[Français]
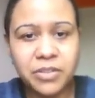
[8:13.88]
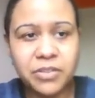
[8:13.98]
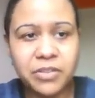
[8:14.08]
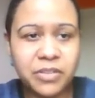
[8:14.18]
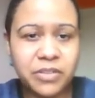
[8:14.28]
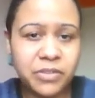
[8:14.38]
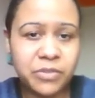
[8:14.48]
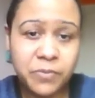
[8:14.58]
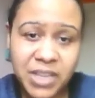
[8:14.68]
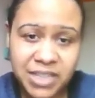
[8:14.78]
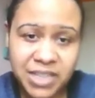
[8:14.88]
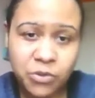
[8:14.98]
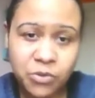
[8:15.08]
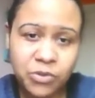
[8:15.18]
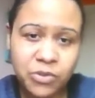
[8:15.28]
euh, de faire des
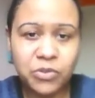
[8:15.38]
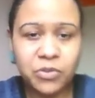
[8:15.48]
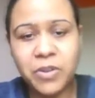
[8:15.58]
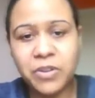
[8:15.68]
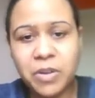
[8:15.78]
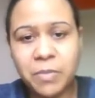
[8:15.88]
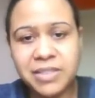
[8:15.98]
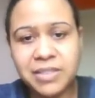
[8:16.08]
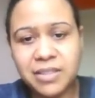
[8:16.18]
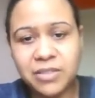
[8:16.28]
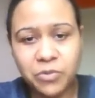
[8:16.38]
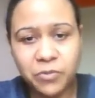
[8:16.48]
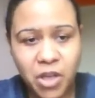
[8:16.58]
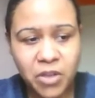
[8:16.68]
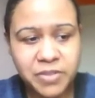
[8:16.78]
queues devant l'ambassade de
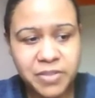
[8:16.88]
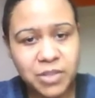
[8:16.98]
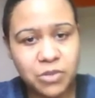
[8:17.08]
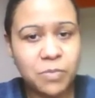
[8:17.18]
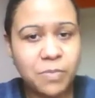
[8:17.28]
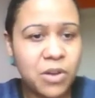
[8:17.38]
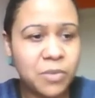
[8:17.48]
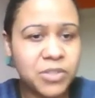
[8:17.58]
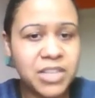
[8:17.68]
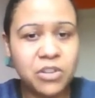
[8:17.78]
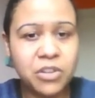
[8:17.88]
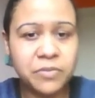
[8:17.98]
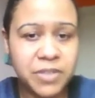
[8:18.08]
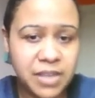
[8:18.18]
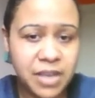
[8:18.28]
France et de ne pas obtenir leur
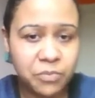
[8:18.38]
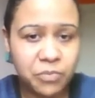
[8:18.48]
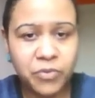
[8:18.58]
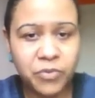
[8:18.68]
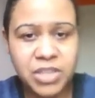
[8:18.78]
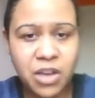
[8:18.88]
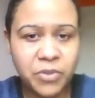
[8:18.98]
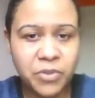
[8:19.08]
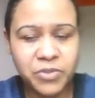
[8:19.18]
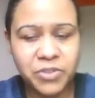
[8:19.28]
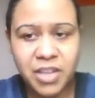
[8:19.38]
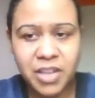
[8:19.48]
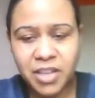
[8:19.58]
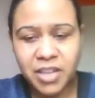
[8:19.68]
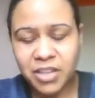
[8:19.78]
visa pour venir en France.
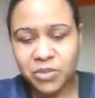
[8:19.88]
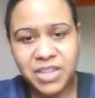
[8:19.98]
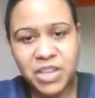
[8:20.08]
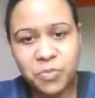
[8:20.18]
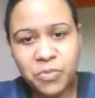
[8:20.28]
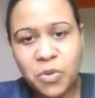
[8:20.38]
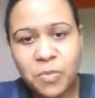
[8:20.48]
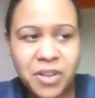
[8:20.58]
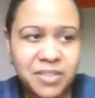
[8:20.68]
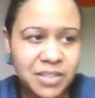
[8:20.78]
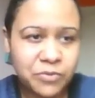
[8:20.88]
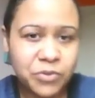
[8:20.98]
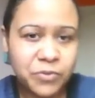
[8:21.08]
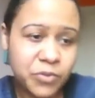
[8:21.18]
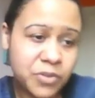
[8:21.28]
Donc ça, je peux comprendre cette,
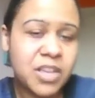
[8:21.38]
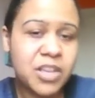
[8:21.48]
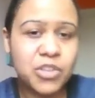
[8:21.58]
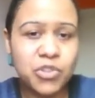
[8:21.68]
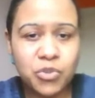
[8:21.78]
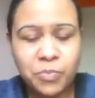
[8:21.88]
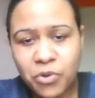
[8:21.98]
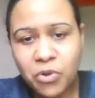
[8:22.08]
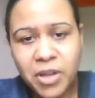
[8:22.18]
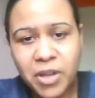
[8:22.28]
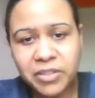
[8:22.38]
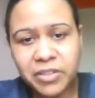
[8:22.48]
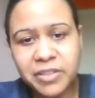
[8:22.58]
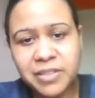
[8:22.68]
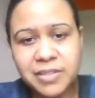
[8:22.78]
je peux
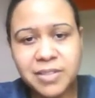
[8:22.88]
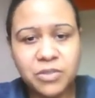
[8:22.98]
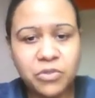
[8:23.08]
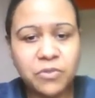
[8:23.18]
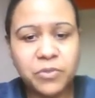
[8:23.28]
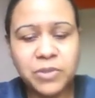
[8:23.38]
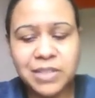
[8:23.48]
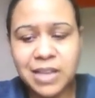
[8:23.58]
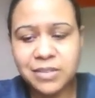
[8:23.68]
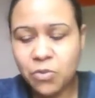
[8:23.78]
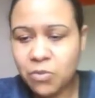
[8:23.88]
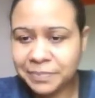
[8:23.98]
comprendre cette frustration.